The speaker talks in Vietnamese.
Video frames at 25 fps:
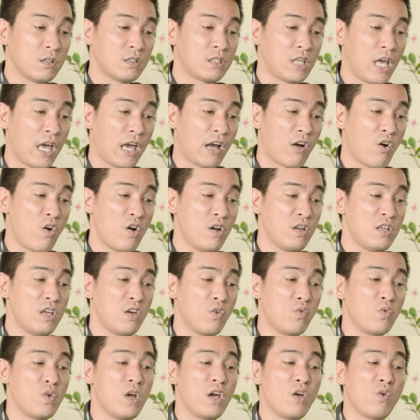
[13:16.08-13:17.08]
sẽ có
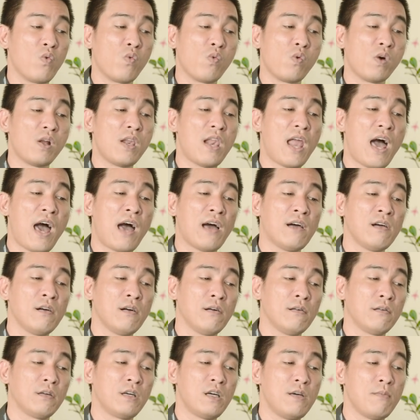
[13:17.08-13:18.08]
nhiều điều là
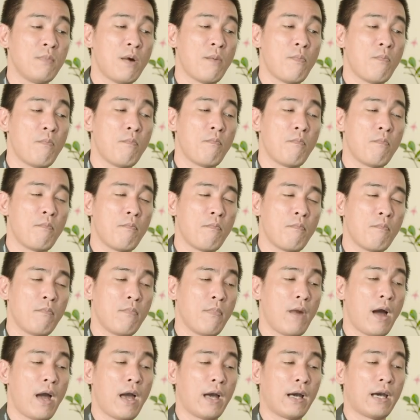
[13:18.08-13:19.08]
khi mà
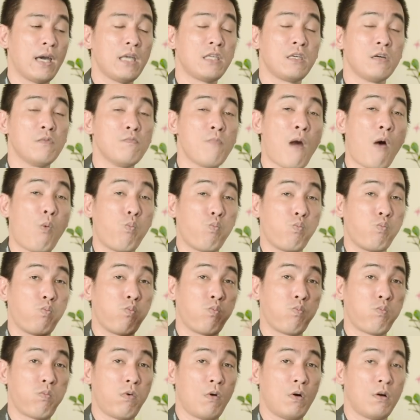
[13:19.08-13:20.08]
mà cái chữ mộc
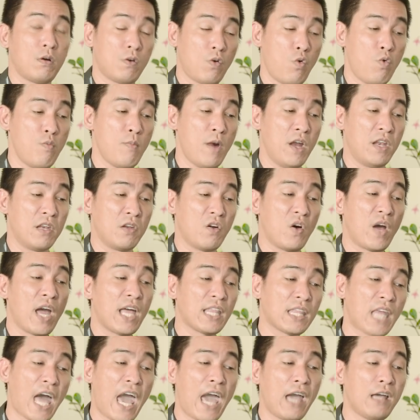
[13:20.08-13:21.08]
của mình nó
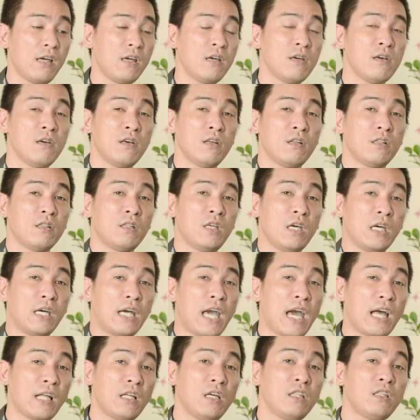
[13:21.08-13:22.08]
khắc tháng thì
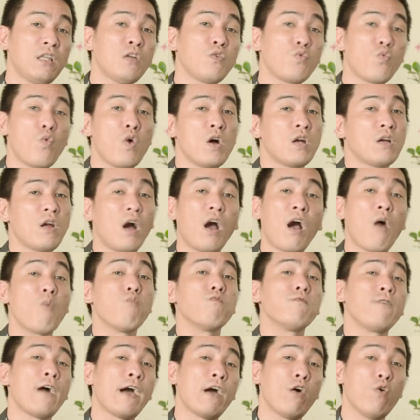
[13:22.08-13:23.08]
các cái tinh quân nó
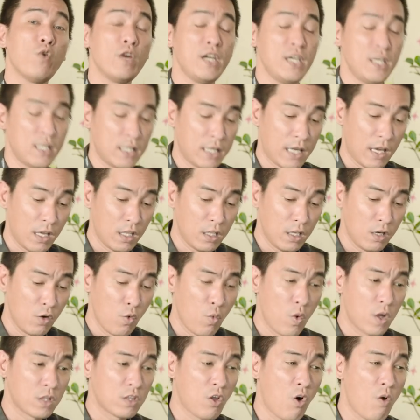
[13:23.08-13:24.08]
không phát huy các cái
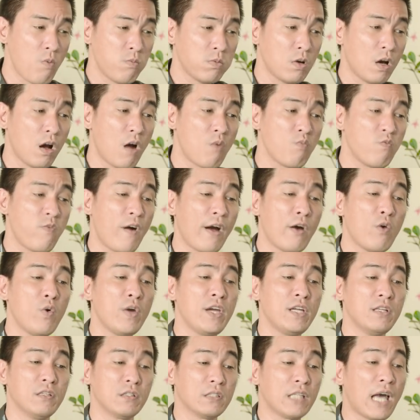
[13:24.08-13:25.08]
quân tốt nó không phát
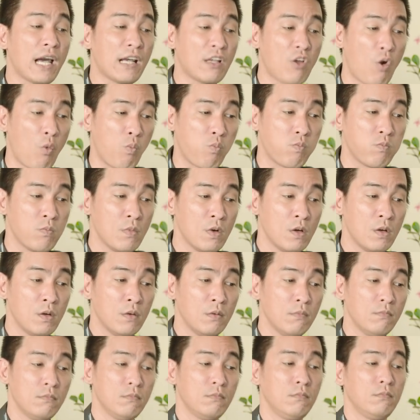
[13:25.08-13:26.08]
huy được tác dụng
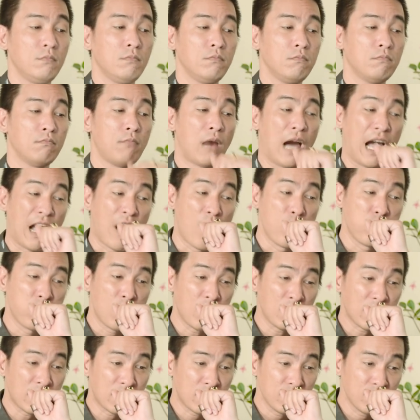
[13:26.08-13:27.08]
mà không
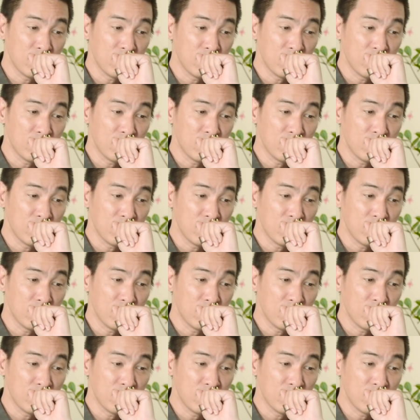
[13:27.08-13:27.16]
có